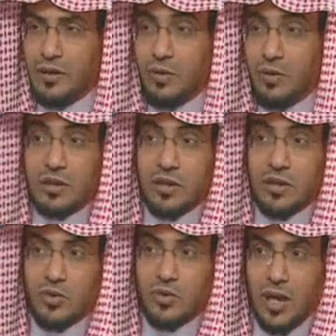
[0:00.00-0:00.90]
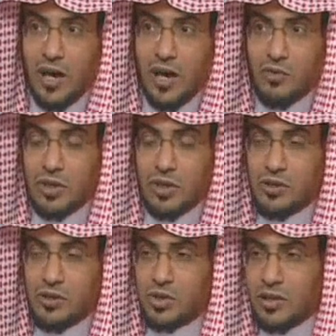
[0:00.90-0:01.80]
وقال تذكر إذ لحافك
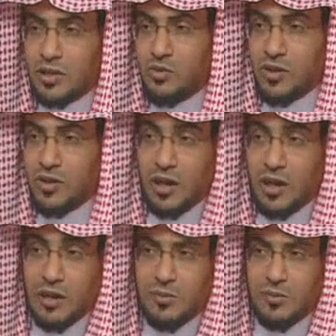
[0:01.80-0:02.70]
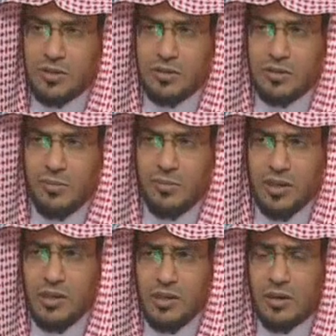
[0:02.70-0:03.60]
جلد شاة وإذ نعلاك من جلد
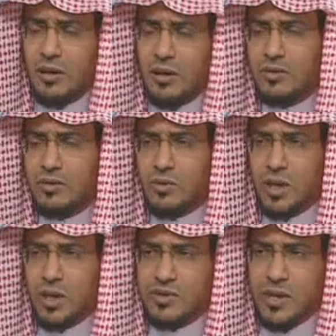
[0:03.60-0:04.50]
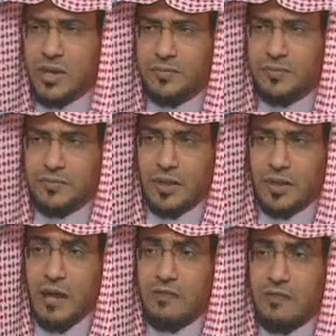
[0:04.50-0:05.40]
البعير قال أذكر ولا أنساه
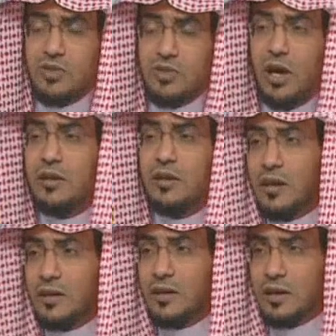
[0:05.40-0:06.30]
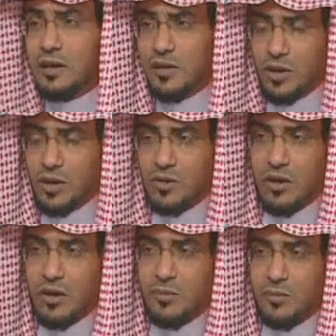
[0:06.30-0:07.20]
قال فسبحان الذي أعطاك ملكا
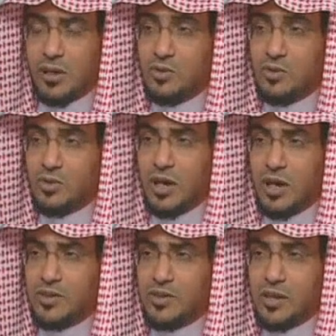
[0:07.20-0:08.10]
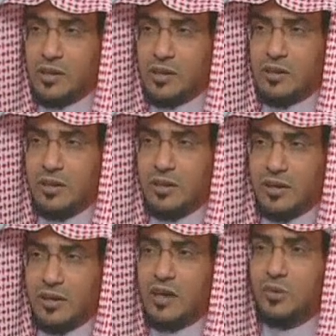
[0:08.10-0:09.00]
وعلمك الجلوس على السرير
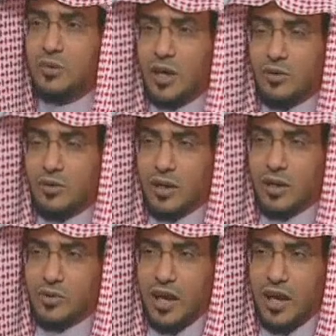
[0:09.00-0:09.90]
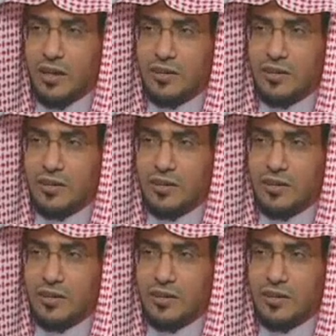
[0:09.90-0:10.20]
قال سبحانه على كل حال